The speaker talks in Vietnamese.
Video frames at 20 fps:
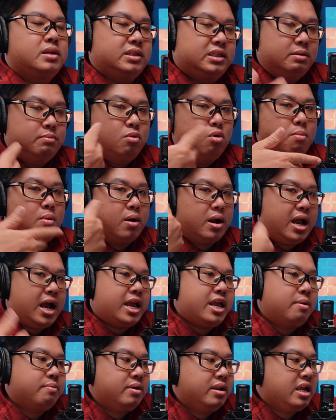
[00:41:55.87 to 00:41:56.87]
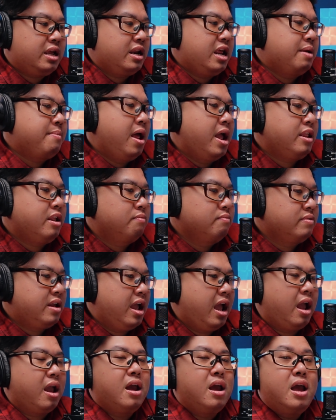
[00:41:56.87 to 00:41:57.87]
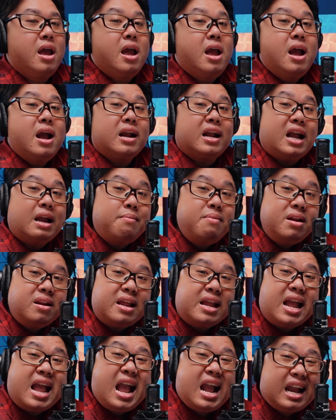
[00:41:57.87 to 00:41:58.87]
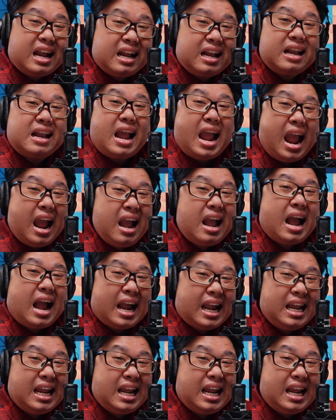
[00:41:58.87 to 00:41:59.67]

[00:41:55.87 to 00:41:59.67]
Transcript: mình sẽ mua một cái giống thế này để để trong nhà cái mic này hát hát